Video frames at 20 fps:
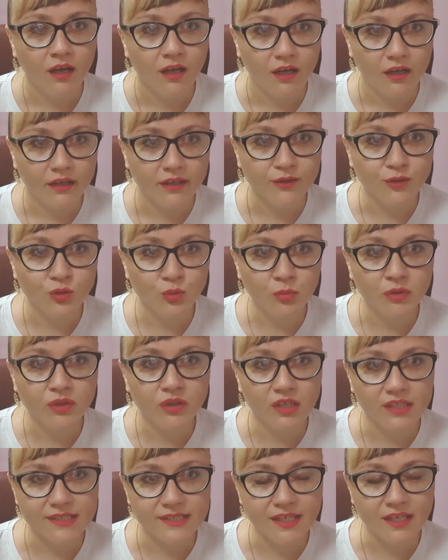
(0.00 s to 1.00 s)
Я думаю,
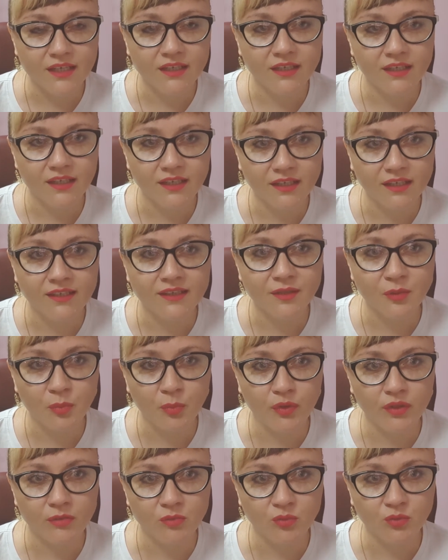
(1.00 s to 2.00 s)
хозяйки это
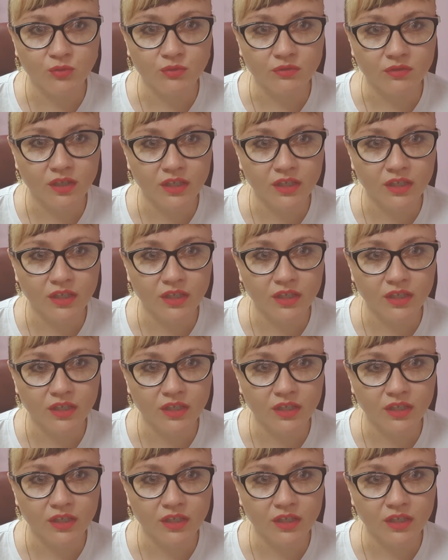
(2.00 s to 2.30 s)
поймут.